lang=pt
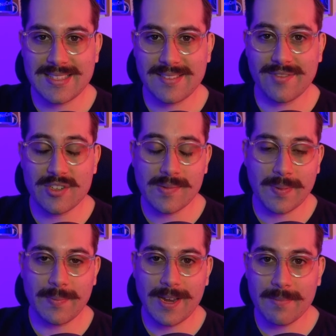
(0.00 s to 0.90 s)
esse vídeo em
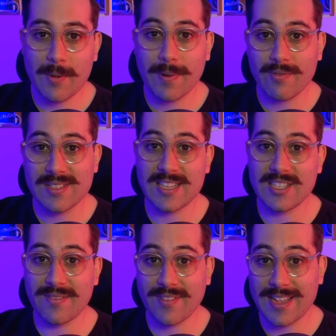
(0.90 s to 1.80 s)
primeira mão para você
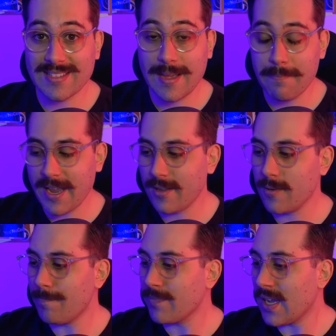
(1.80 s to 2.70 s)
já ficar sabendo